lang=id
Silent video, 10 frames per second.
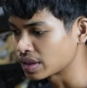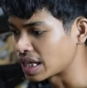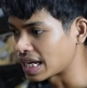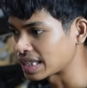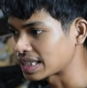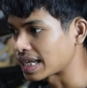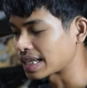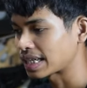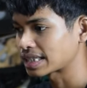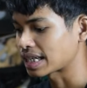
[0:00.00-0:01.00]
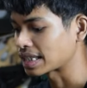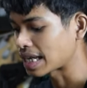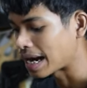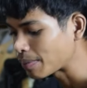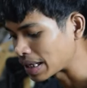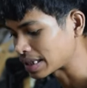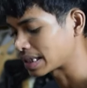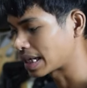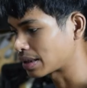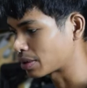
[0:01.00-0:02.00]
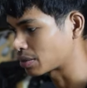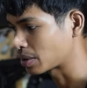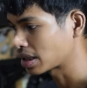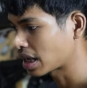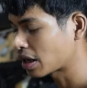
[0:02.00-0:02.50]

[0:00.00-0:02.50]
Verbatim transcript: ya tidak keras-keras amat ya teman-teman